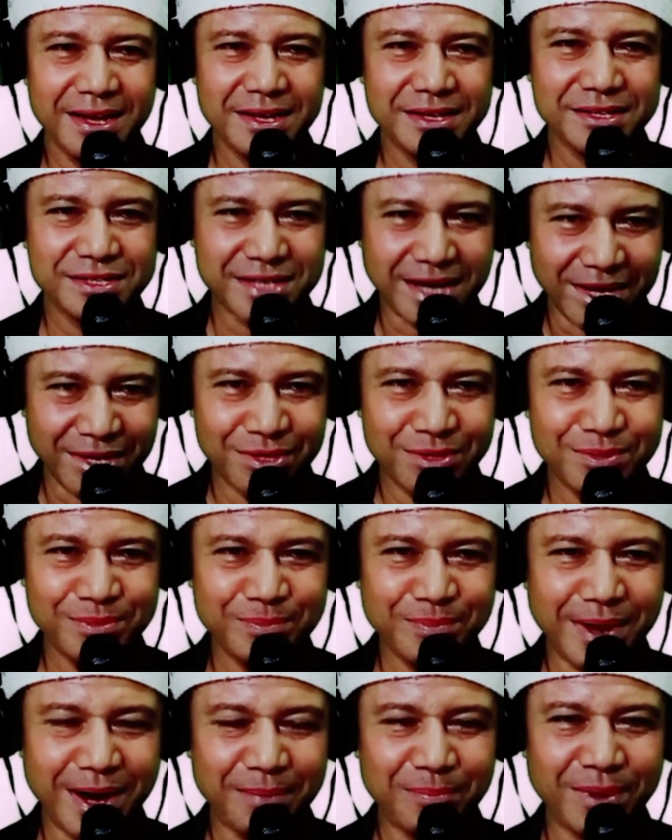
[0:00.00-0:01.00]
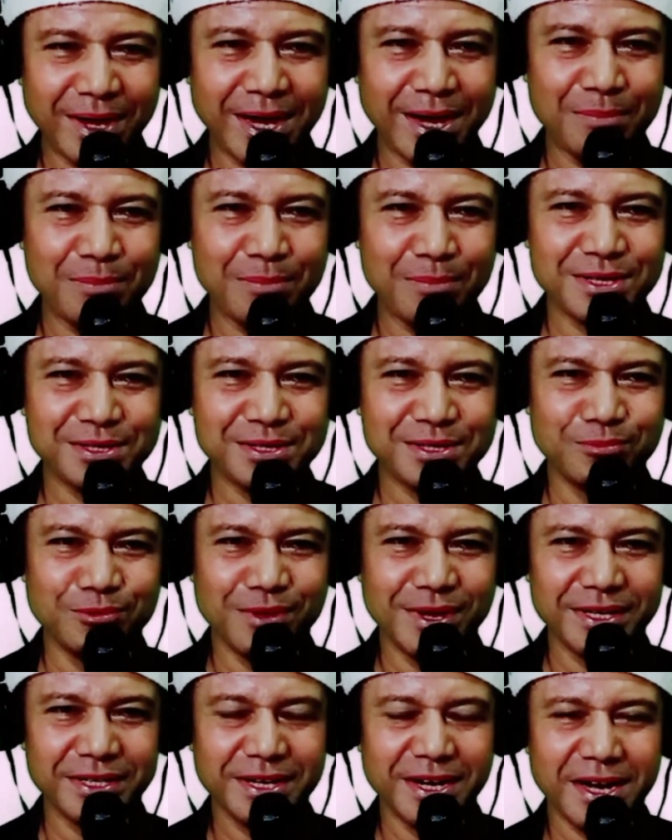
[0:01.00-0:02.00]
Salam, apa kabar
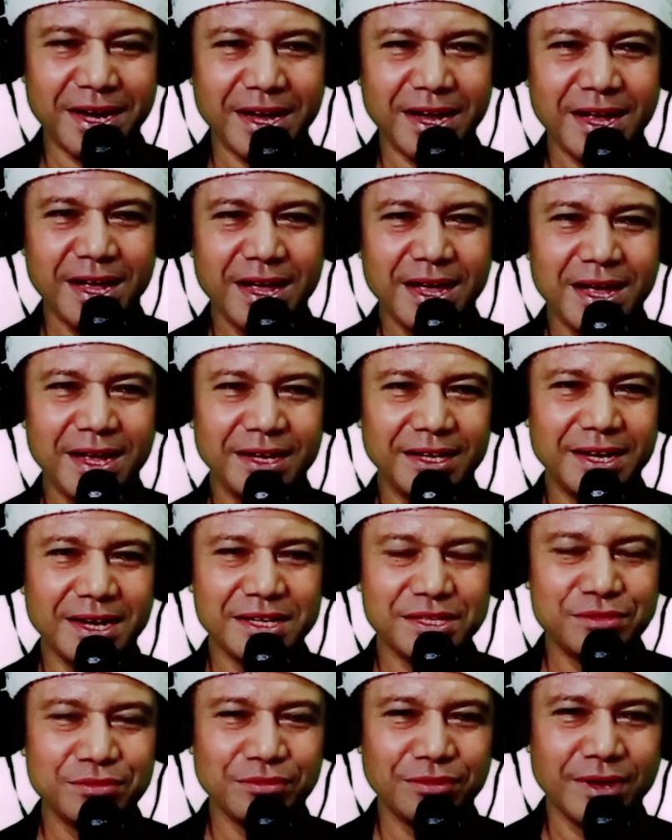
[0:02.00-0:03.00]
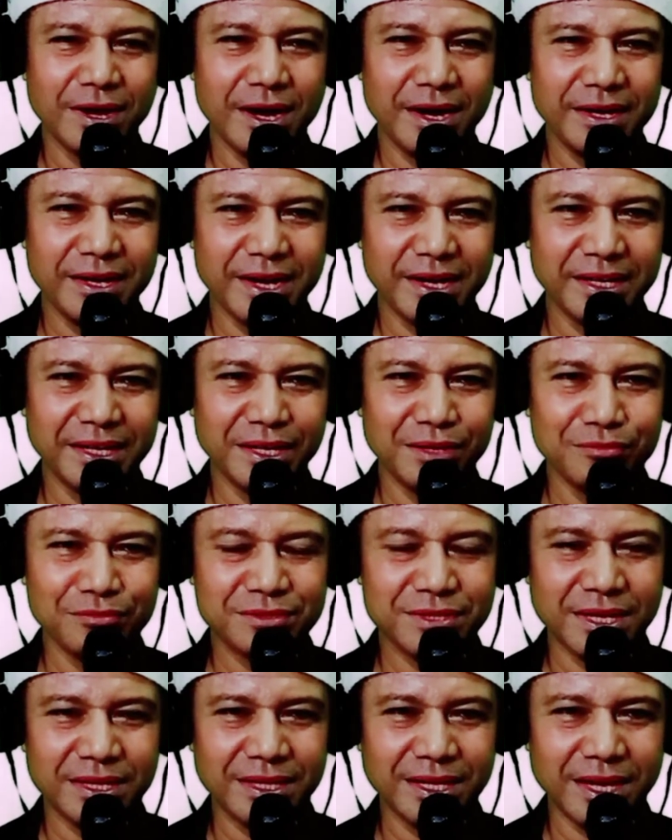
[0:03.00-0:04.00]
semuanya? Dan juga yang di
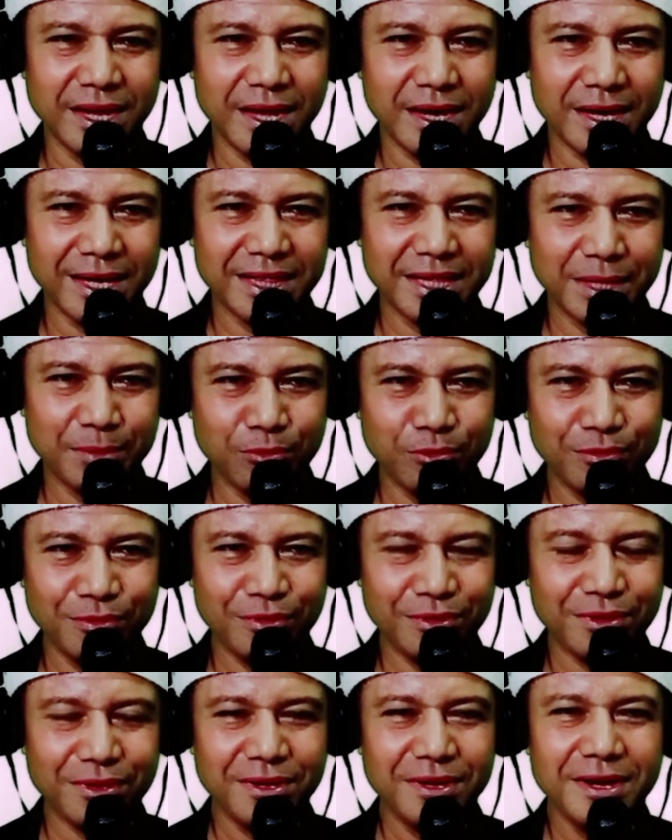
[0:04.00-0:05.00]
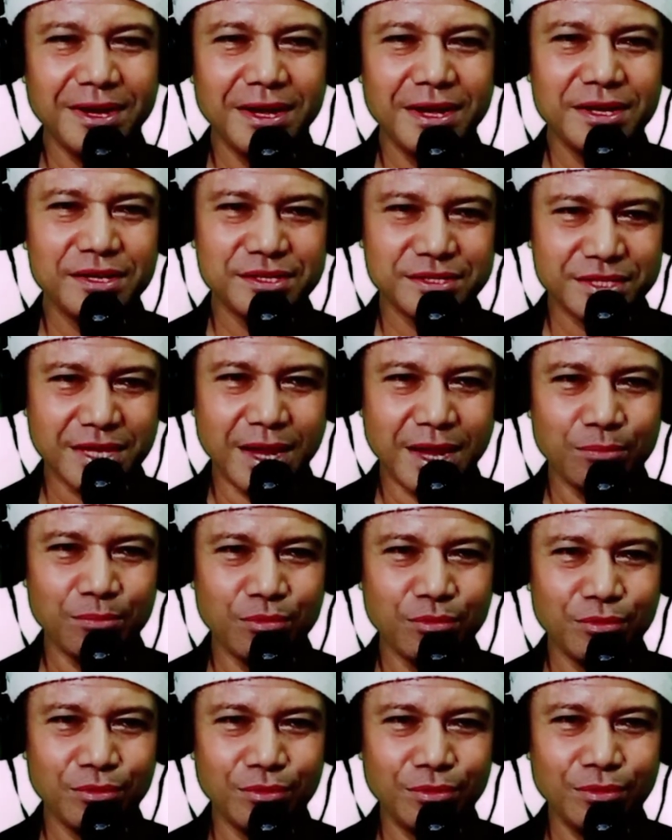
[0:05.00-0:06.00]
Nusa Tenggara Timur,
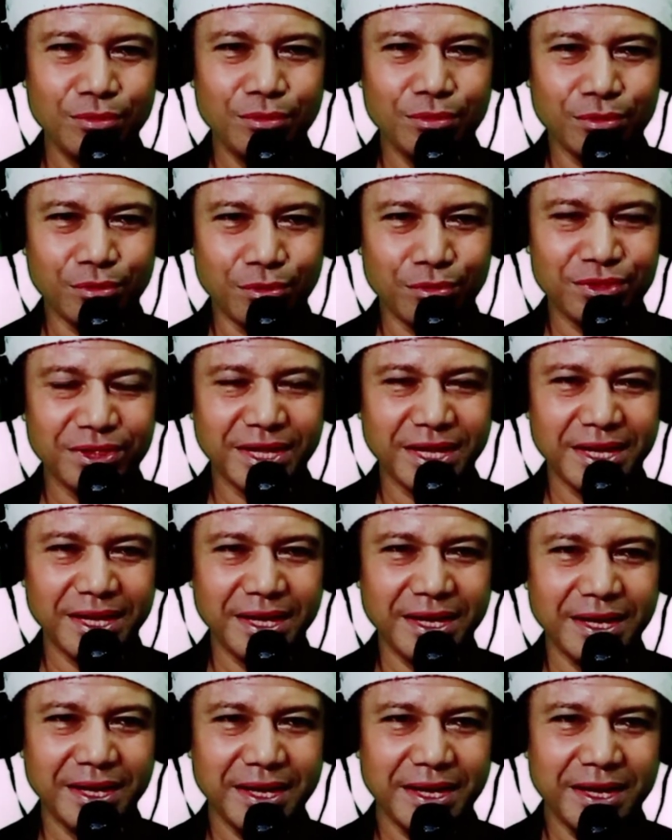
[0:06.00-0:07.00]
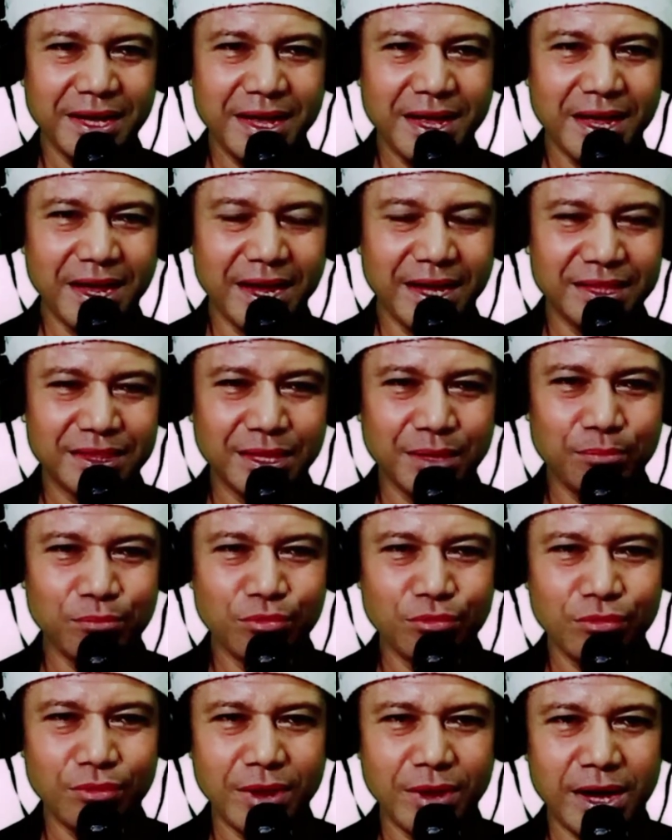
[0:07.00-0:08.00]
Sabu, Rote,
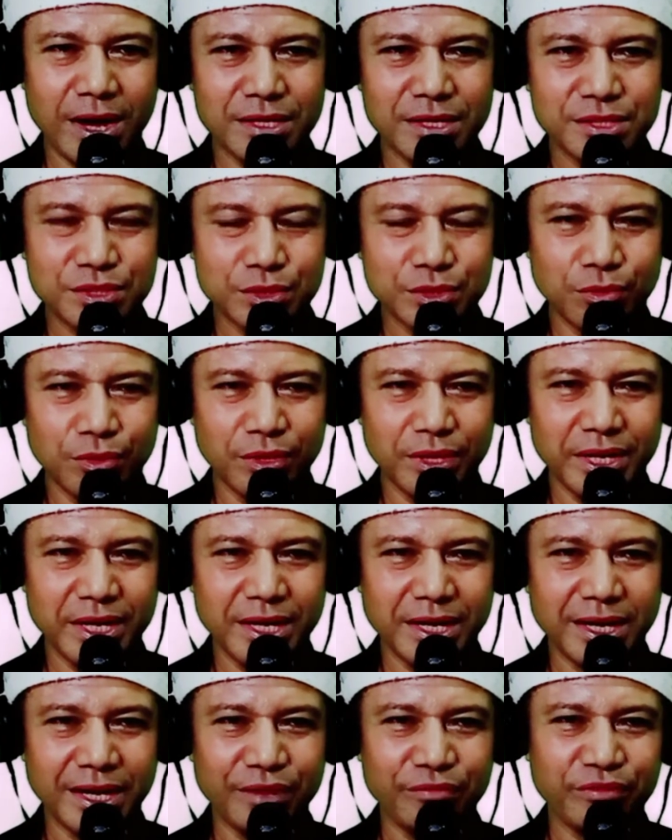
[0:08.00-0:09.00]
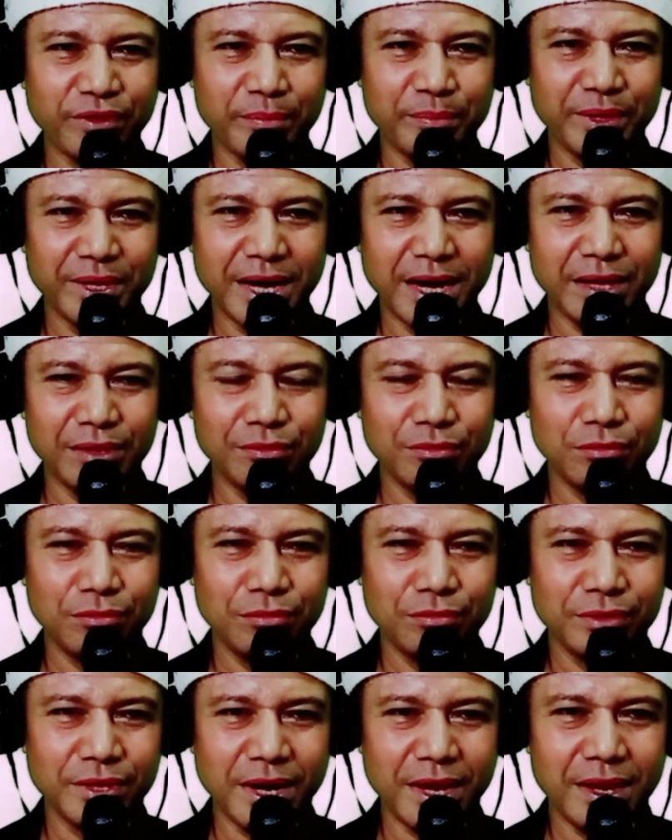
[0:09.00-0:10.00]
Atambua, Soe, Keva
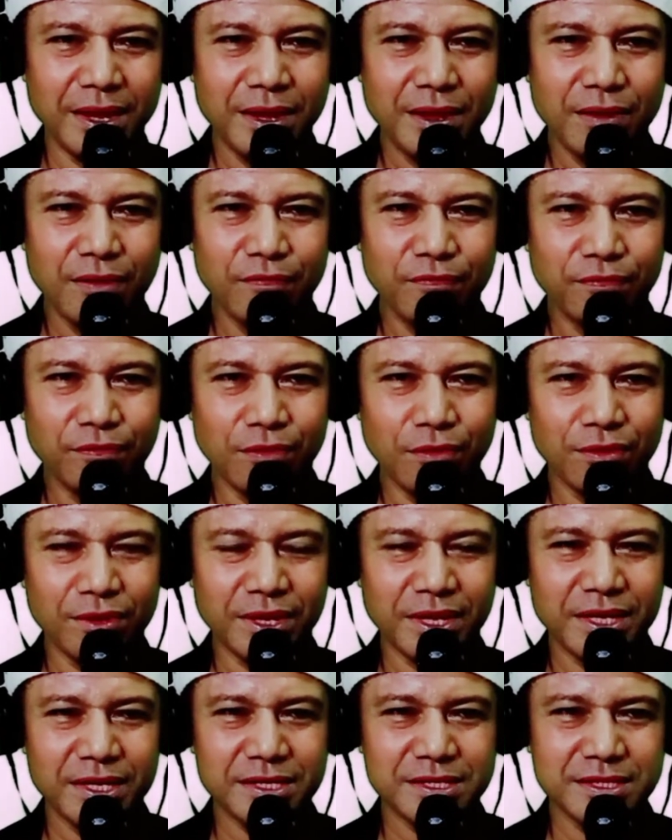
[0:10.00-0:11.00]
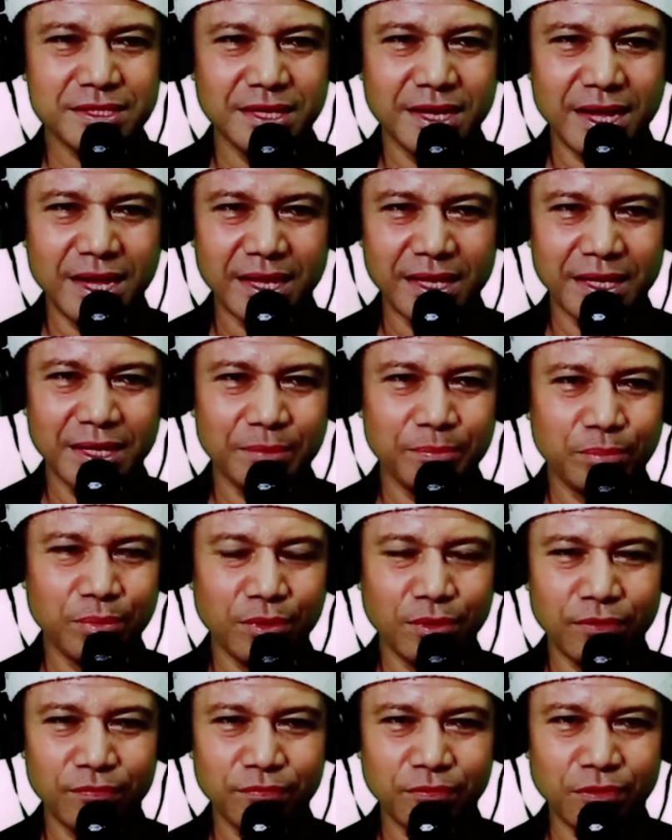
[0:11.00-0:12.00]
Menanu, ya, Flores dari
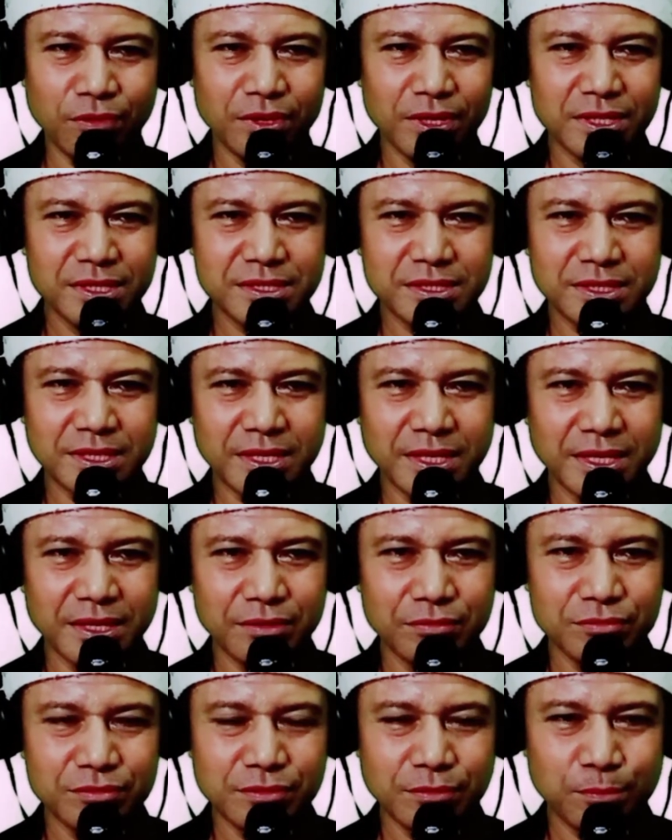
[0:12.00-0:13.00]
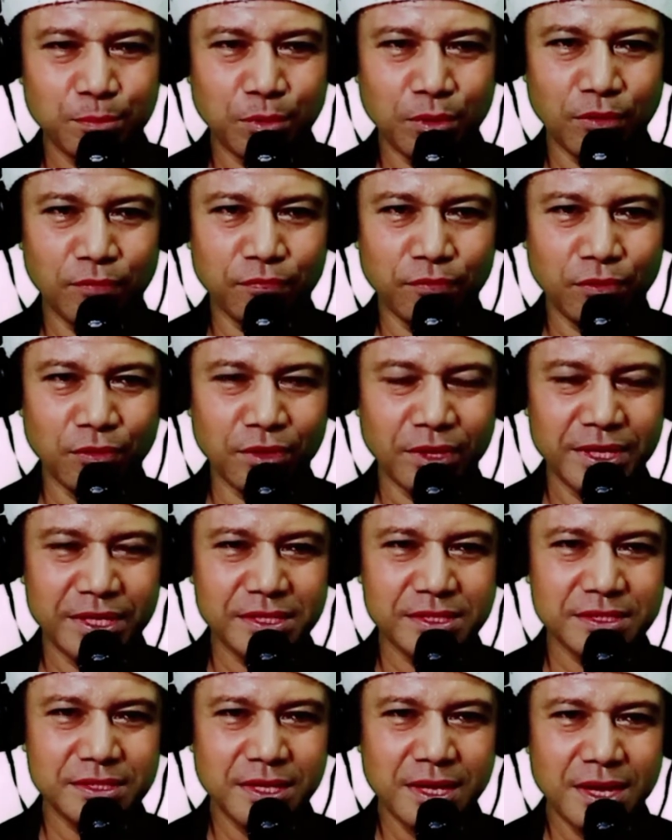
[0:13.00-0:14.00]
Pulau Flores ke ujung Pulau
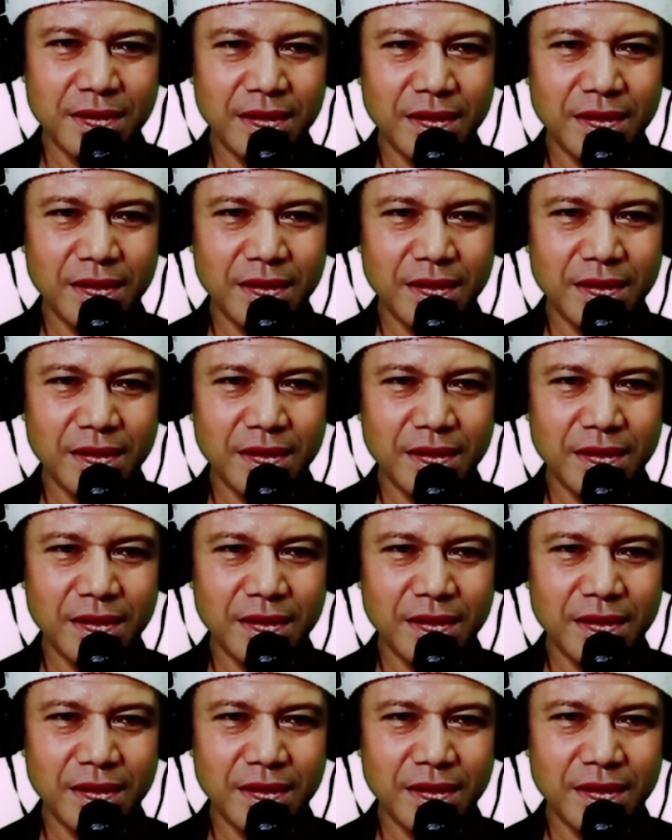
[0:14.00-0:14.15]
Flores,